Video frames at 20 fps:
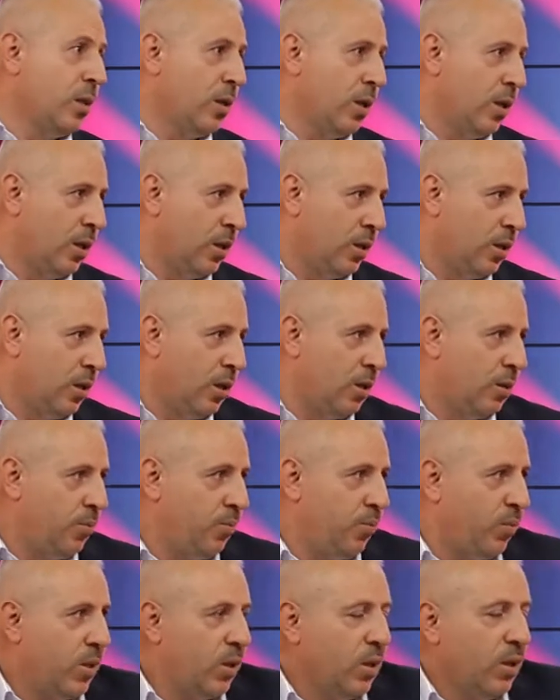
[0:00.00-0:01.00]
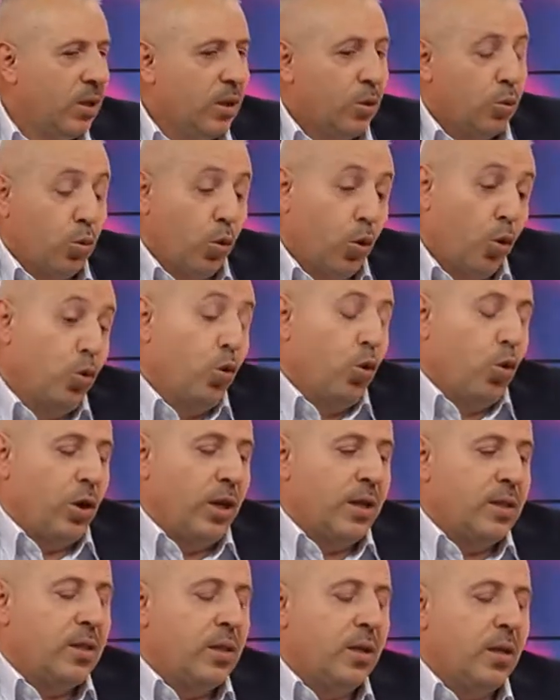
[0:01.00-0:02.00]
gereken, doğru
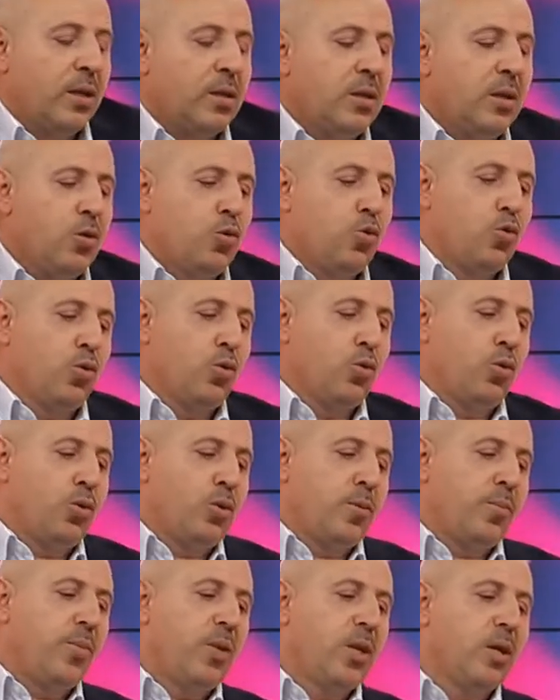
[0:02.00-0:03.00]
olan siyaset şudur.